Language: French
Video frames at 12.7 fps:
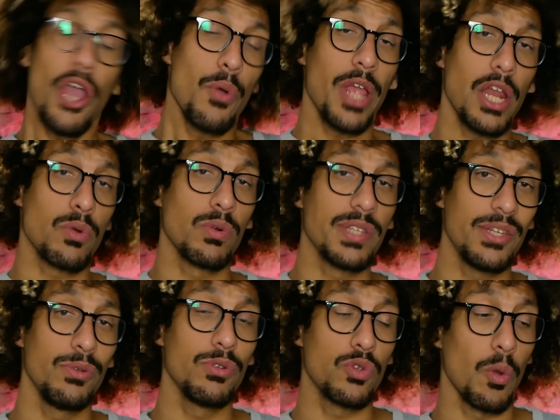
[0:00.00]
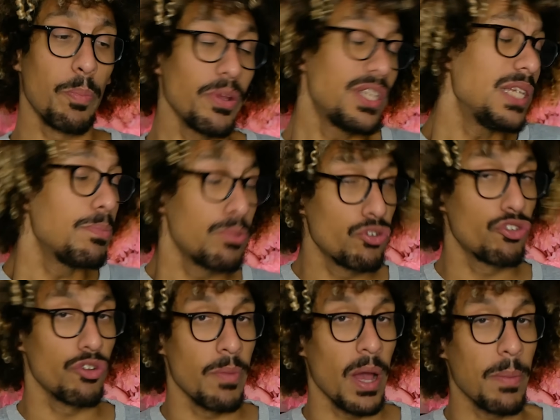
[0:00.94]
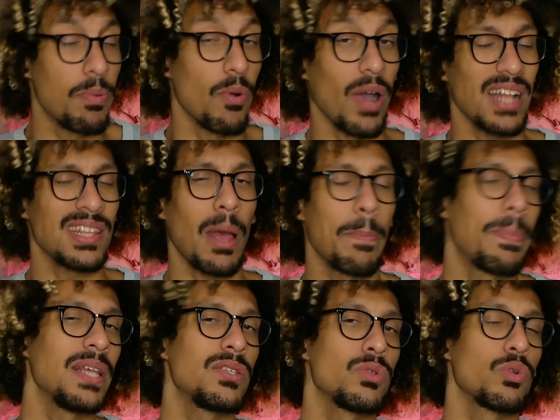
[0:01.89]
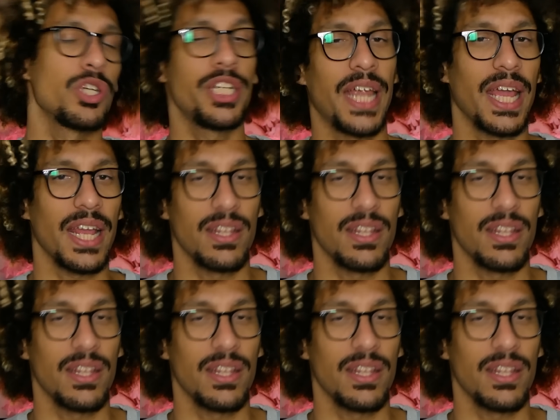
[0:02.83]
Et eh oui, elle continue son petit bout de chemin pour rattraper son cher